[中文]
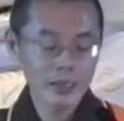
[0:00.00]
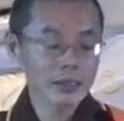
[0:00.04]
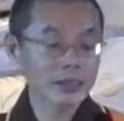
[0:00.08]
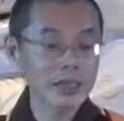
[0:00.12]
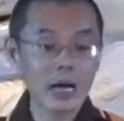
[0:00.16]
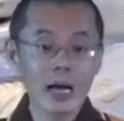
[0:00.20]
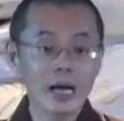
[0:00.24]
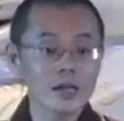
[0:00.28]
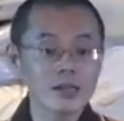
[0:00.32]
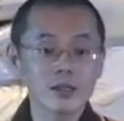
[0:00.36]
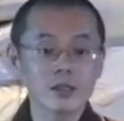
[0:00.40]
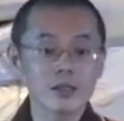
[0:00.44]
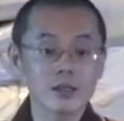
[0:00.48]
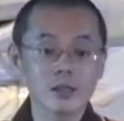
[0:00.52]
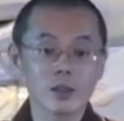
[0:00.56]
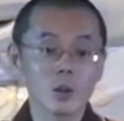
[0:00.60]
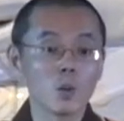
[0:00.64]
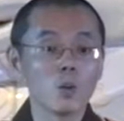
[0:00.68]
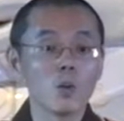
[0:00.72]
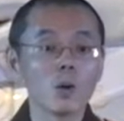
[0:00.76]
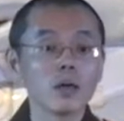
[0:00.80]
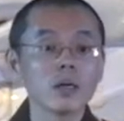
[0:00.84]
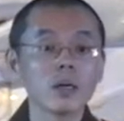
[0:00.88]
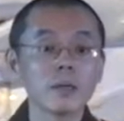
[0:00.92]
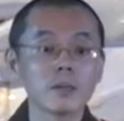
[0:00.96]
答案是
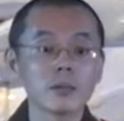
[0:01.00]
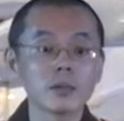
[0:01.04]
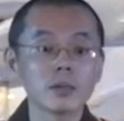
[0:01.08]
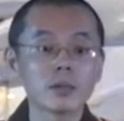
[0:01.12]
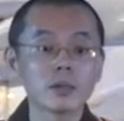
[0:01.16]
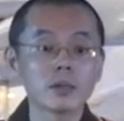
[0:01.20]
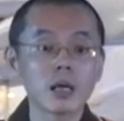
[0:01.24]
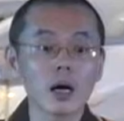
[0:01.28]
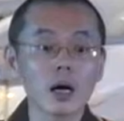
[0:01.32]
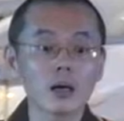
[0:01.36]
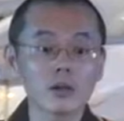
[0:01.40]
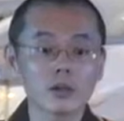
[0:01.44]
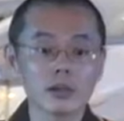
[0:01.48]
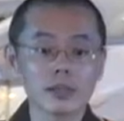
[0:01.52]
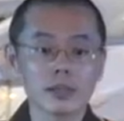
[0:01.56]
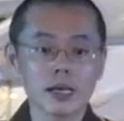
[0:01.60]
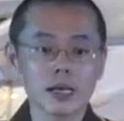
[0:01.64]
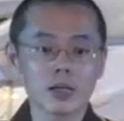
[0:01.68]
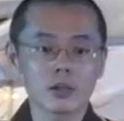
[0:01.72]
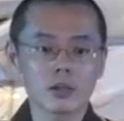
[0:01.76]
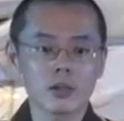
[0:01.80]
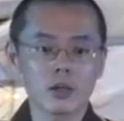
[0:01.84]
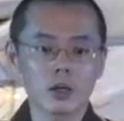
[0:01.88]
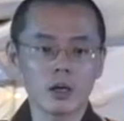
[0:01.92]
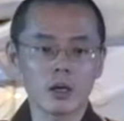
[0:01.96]
我也不知道是
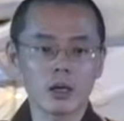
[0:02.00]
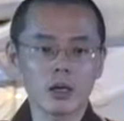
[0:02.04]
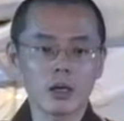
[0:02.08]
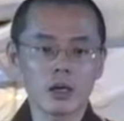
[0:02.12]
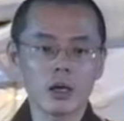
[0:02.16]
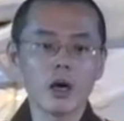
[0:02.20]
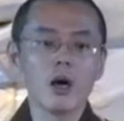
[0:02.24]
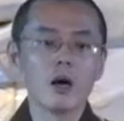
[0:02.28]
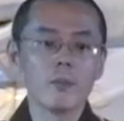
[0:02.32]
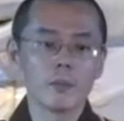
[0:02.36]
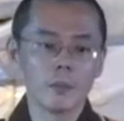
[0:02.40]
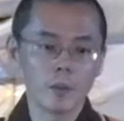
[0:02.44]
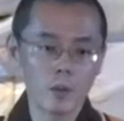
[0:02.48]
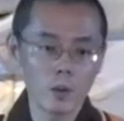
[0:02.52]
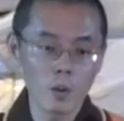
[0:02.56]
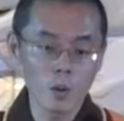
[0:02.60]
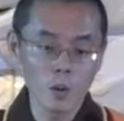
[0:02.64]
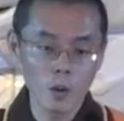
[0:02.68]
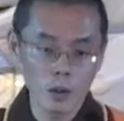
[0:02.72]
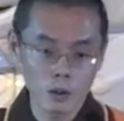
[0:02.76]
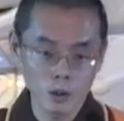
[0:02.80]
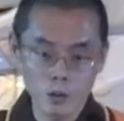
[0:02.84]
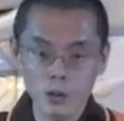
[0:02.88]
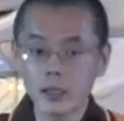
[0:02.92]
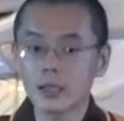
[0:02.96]
像谁，不过
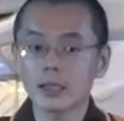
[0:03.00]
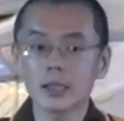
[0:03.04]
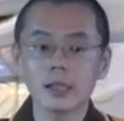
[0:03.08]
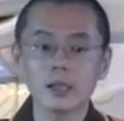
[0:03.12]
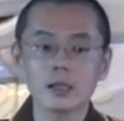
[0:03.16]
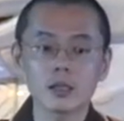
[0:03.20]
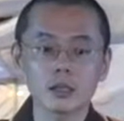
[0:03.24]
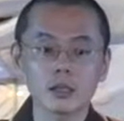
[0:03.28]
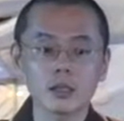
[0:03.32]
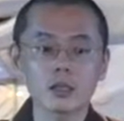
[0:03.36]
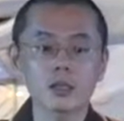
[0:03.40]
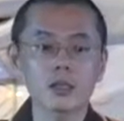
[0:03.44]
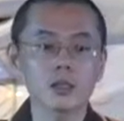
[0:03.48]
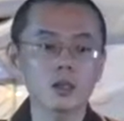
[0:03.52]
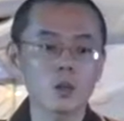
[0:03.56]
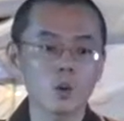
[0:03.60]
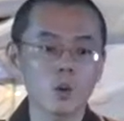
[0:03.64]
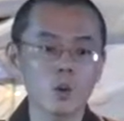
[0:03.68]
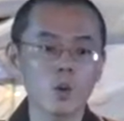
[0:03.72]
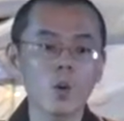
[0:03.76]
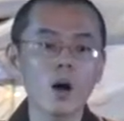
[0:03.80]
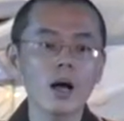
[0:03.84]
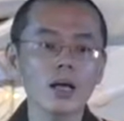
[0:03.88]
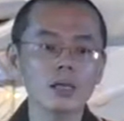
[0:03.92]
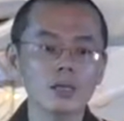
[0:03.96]
我确定的这是
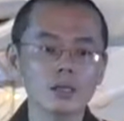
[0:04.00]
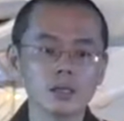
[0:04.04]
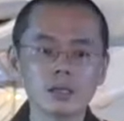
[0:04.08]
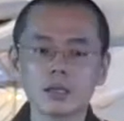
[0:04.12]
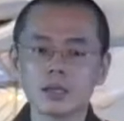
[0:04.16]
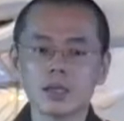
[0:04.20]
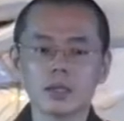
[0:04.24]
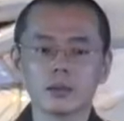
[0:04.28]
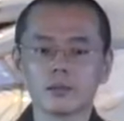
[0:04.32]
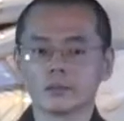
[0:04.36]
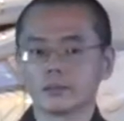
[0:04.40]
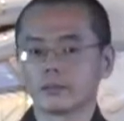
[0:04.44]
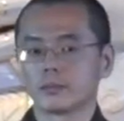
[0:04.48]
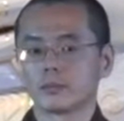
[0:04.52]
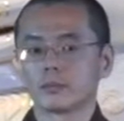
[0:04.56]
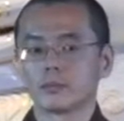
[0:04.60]
幻境。